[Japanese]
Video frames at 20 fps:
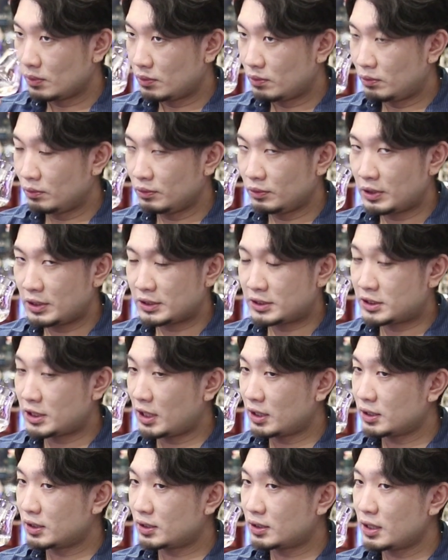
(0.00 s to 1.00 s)
このね
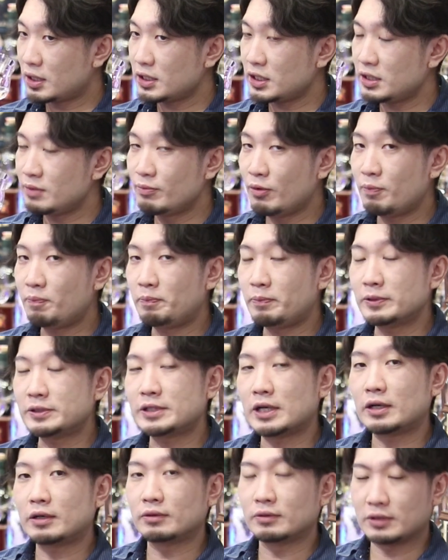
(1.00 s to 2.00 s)
若干芋っぽ
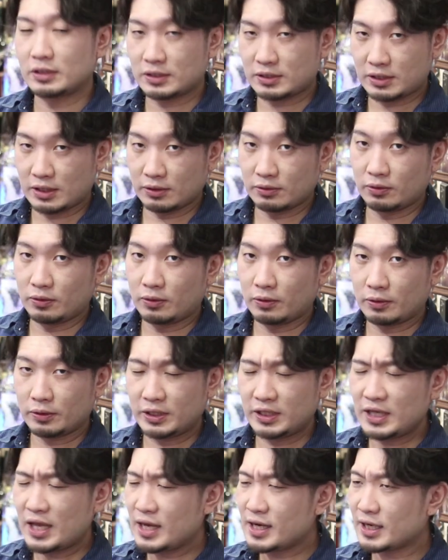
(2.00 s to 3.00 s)
さあるんですけど
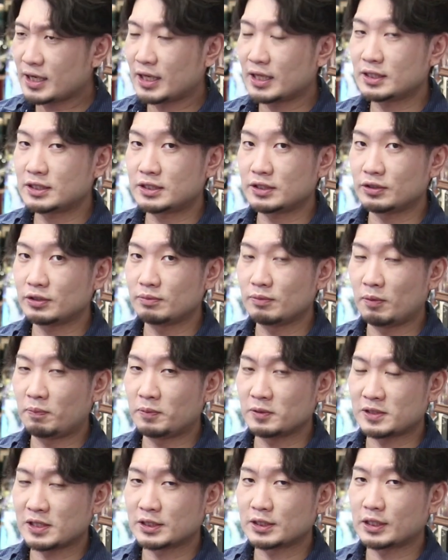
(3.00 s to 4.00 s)
嫌な感じの芋っ
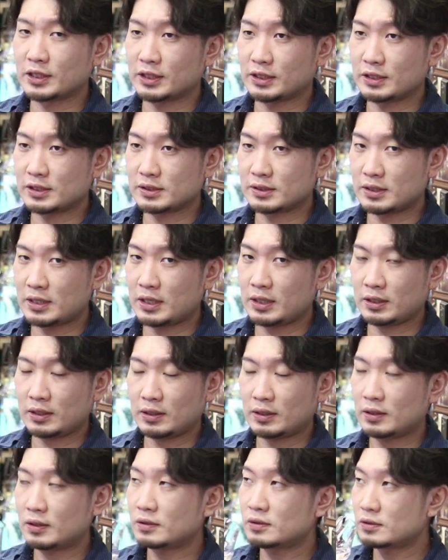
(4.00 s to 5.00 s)
ぽさじゃないですね
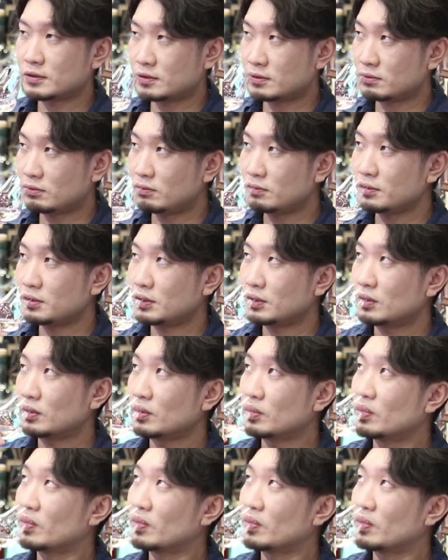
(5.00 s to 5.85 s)
すごい